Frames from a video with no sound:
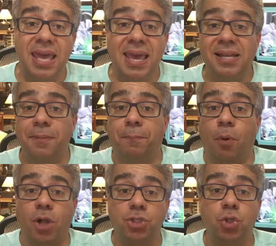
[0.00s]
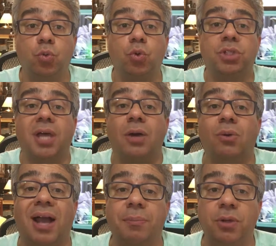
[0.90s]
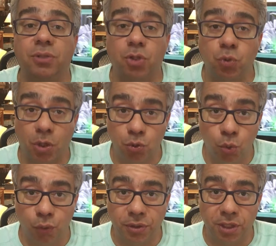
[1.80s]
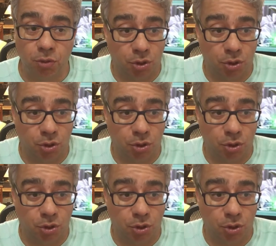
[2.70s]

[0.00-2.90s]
ele pode encurtar o caminho das suas dúvidas.